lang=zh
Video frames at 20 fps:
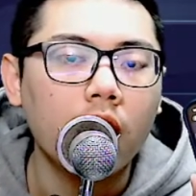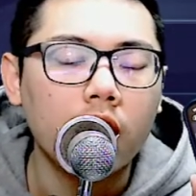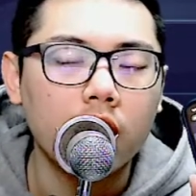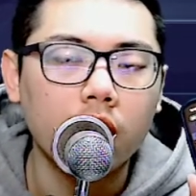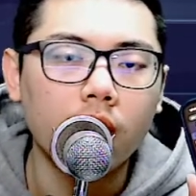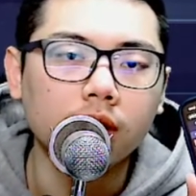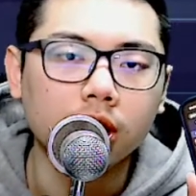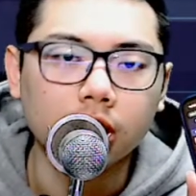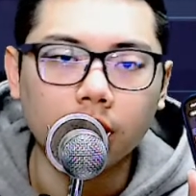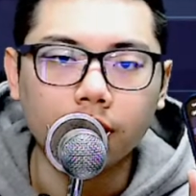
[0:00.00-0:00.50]

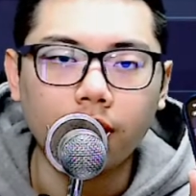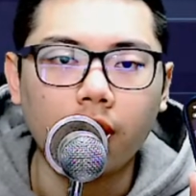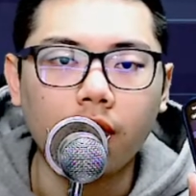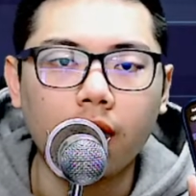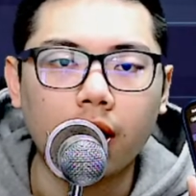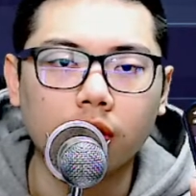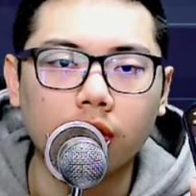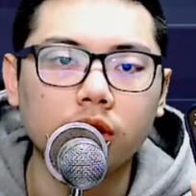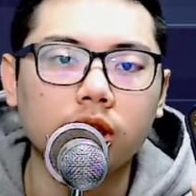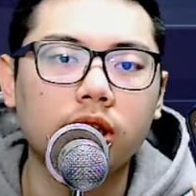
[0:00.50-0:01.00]
因为这些方
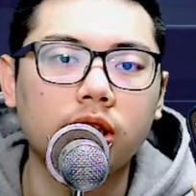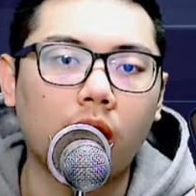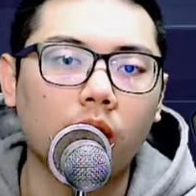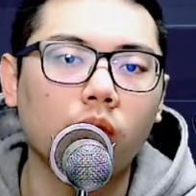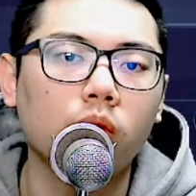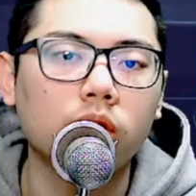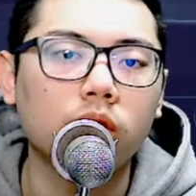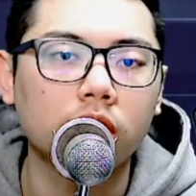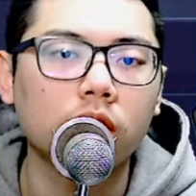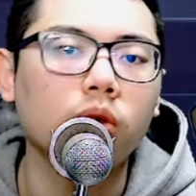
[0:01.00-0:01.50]
法都是小
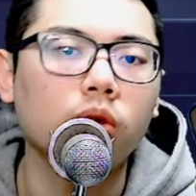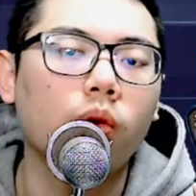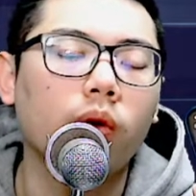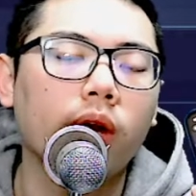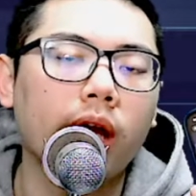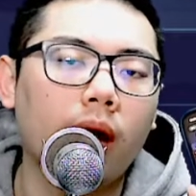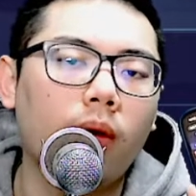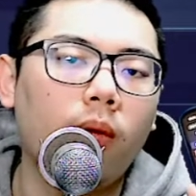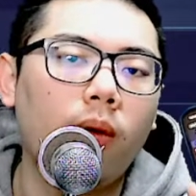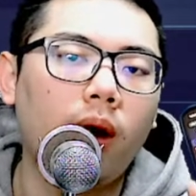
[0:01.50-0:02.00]
路经过
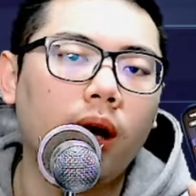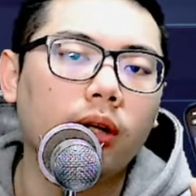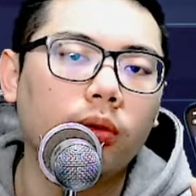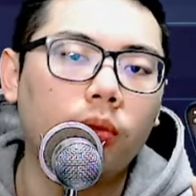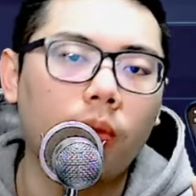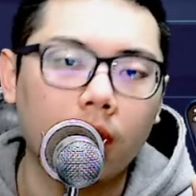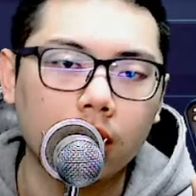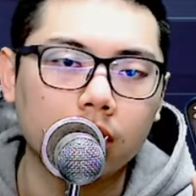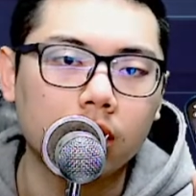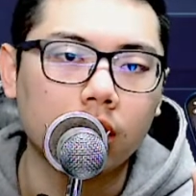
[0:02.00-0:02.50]
量化的
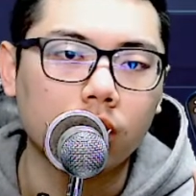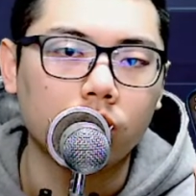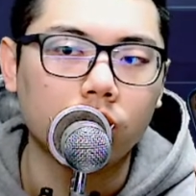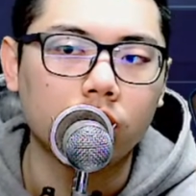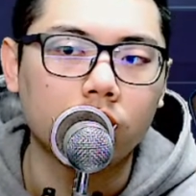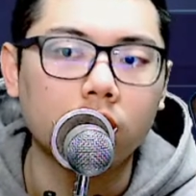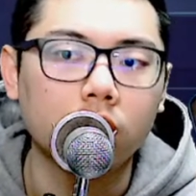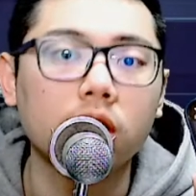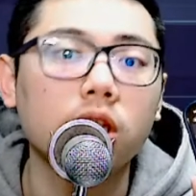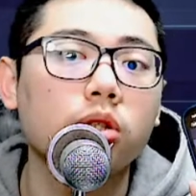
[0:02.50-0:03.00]
回测去
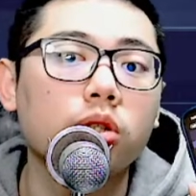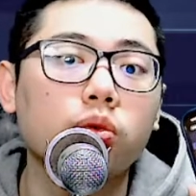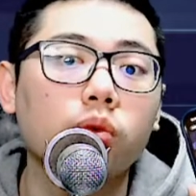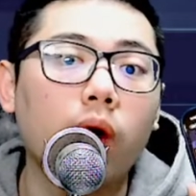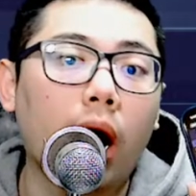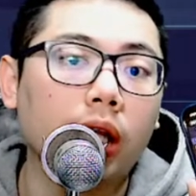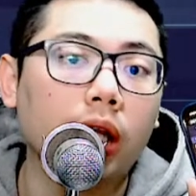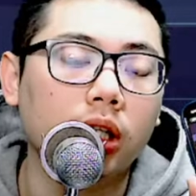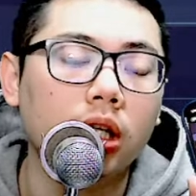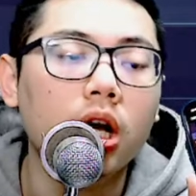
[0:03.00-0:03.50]
设计出
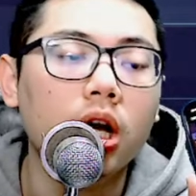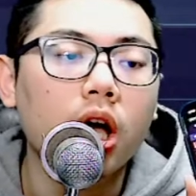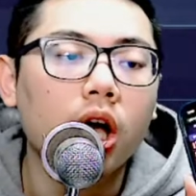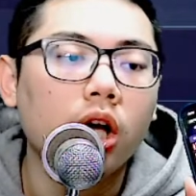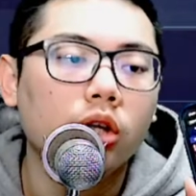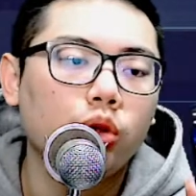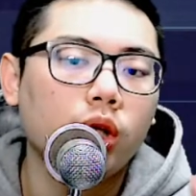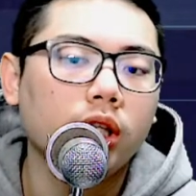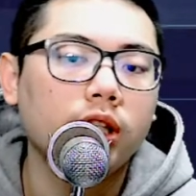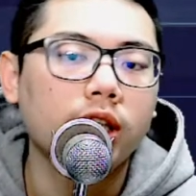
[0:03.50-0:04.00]
来的，
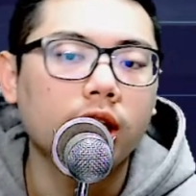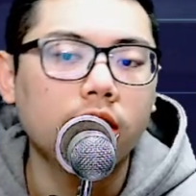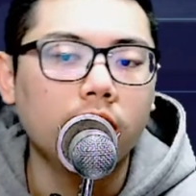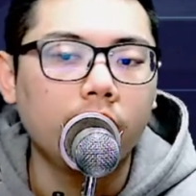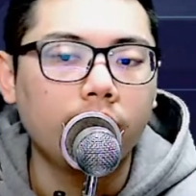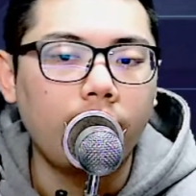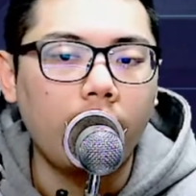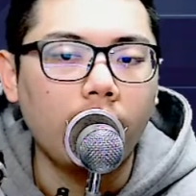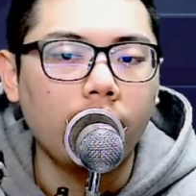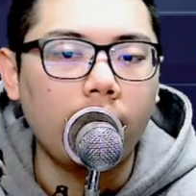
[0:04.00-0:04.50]
所以这
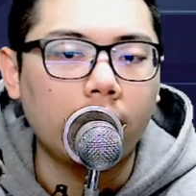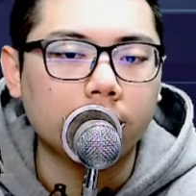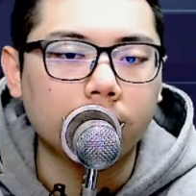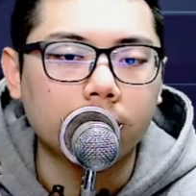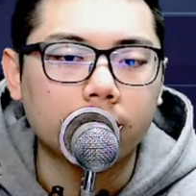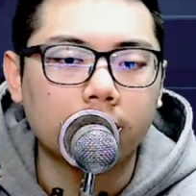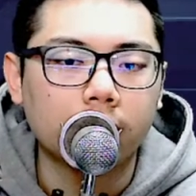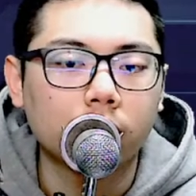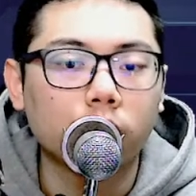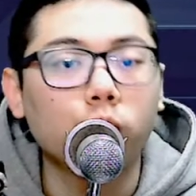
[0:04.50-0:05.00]
些方法基
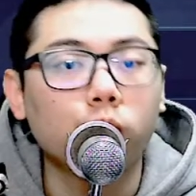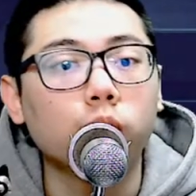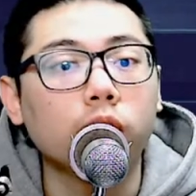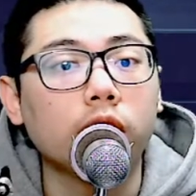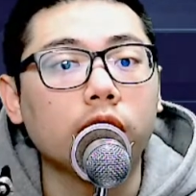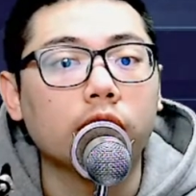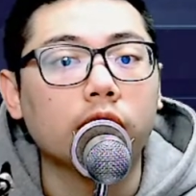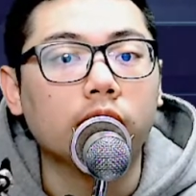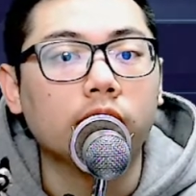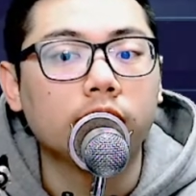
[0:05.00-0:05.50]
本上是固
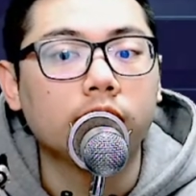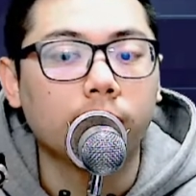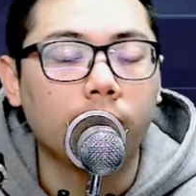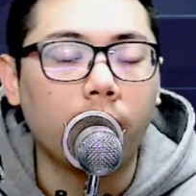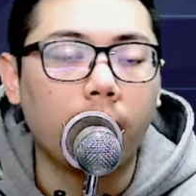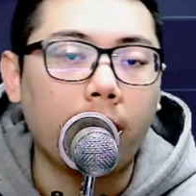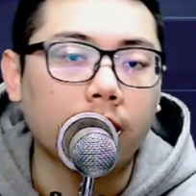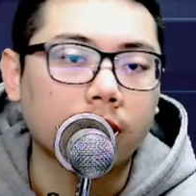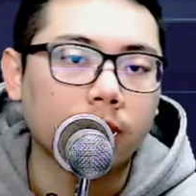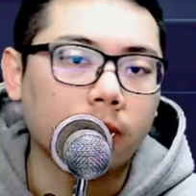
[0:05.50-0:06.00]
定的，怎
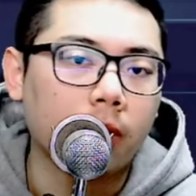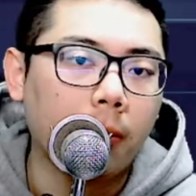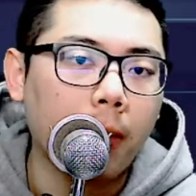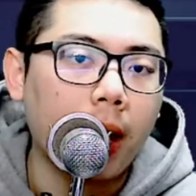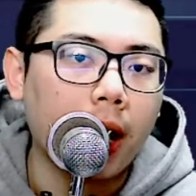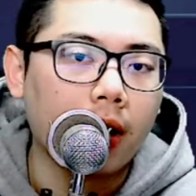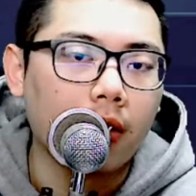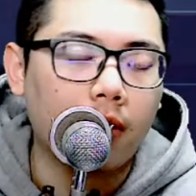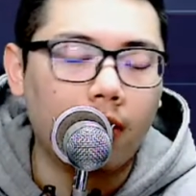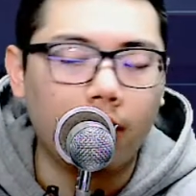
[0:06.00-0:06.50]
么买怎么
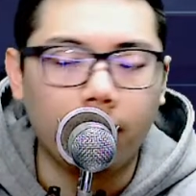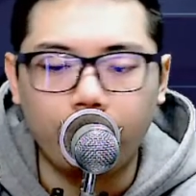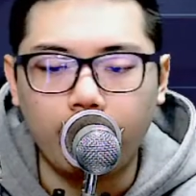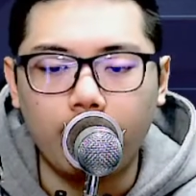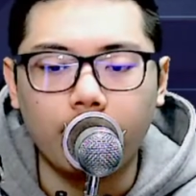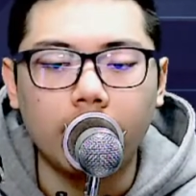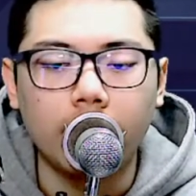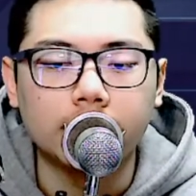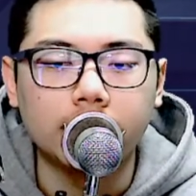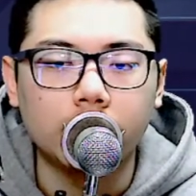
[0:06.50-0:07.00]
卖哦，非
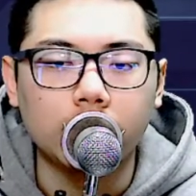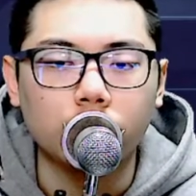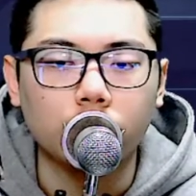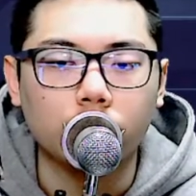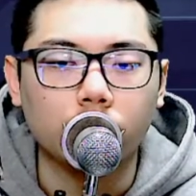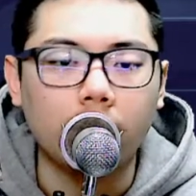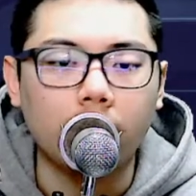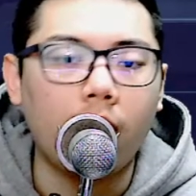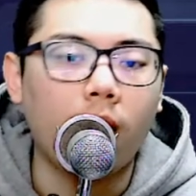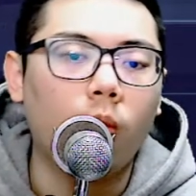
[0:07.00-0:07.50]
常非常清
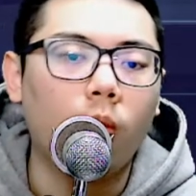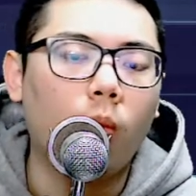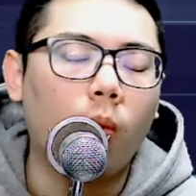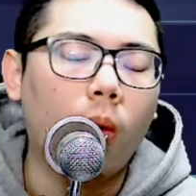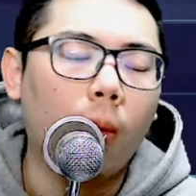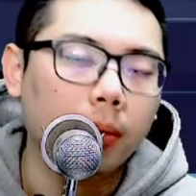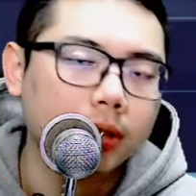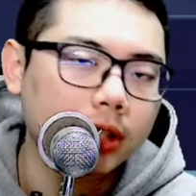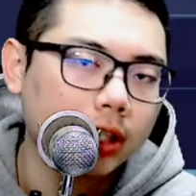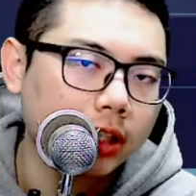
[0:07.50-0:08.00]
楚。那
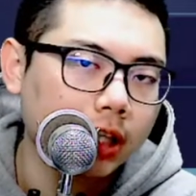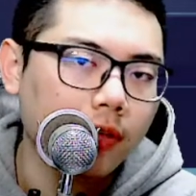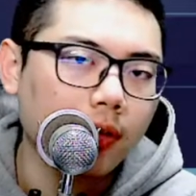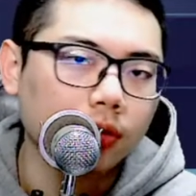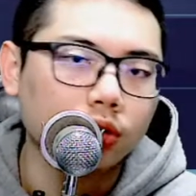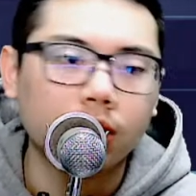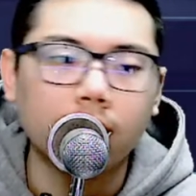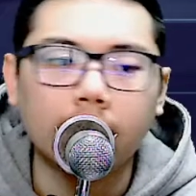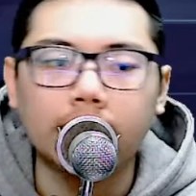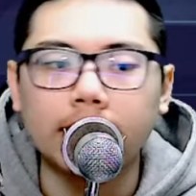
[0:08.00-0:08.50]
我们这个地
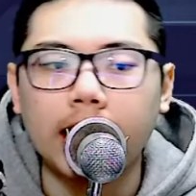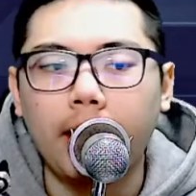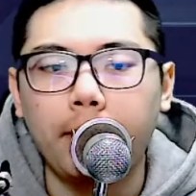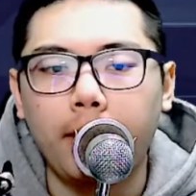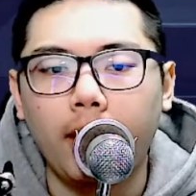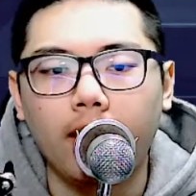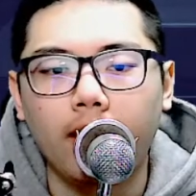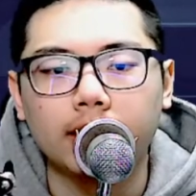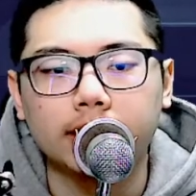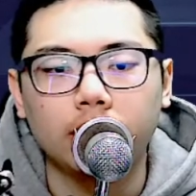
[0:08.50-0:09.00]
方就先跟大家
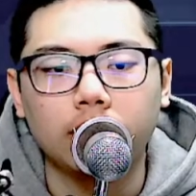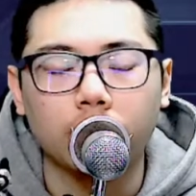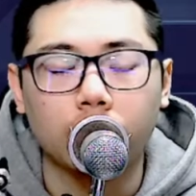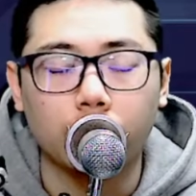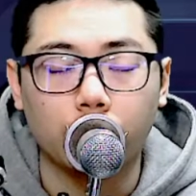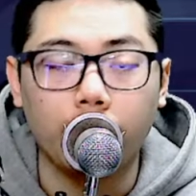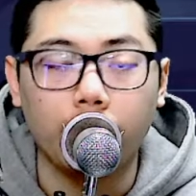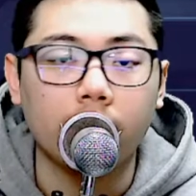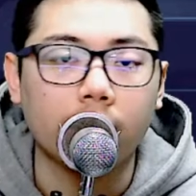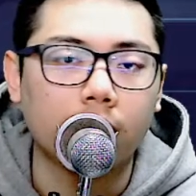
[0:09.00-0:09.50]
报告，这种
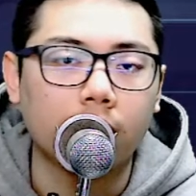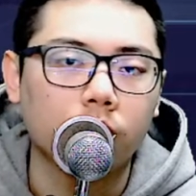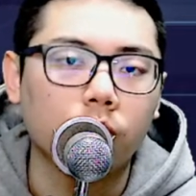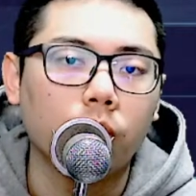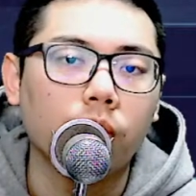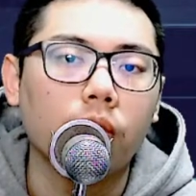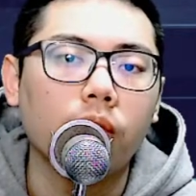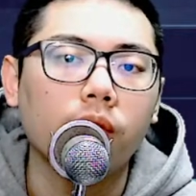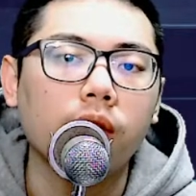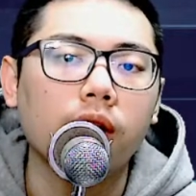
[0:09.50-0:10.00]
股票你可以
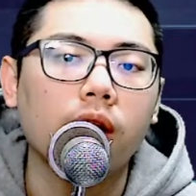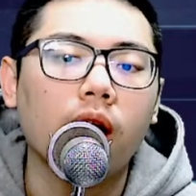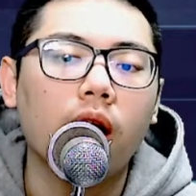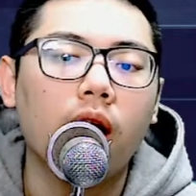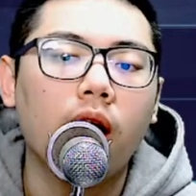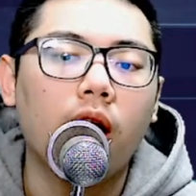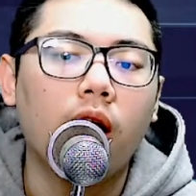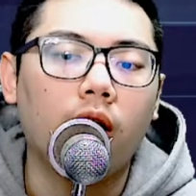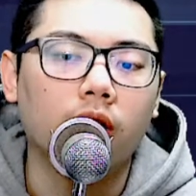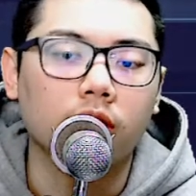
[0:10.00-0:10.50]
做留意
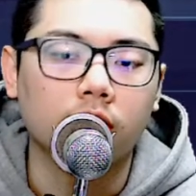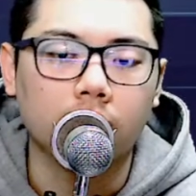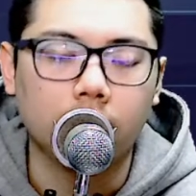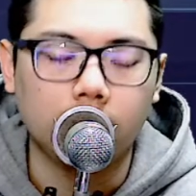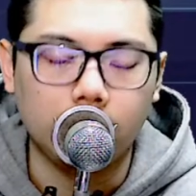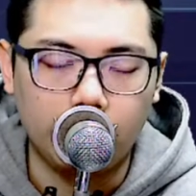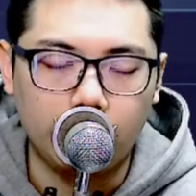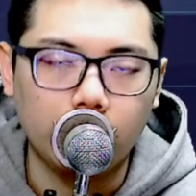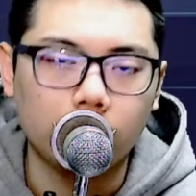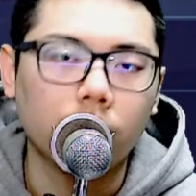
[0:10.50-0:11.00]
哦，
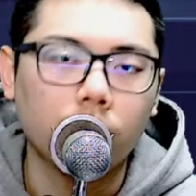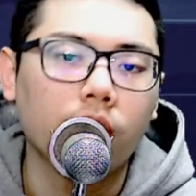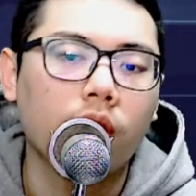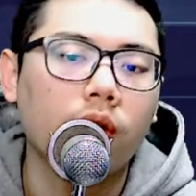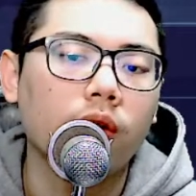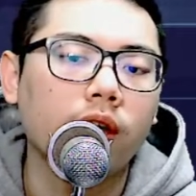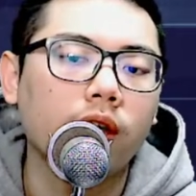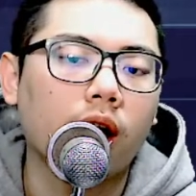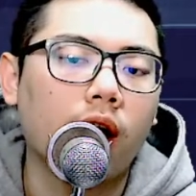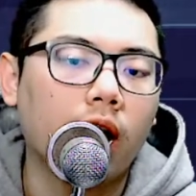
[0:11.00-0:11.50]
你可以做
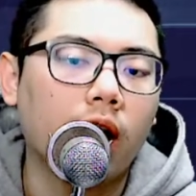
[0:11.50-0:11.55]
留意。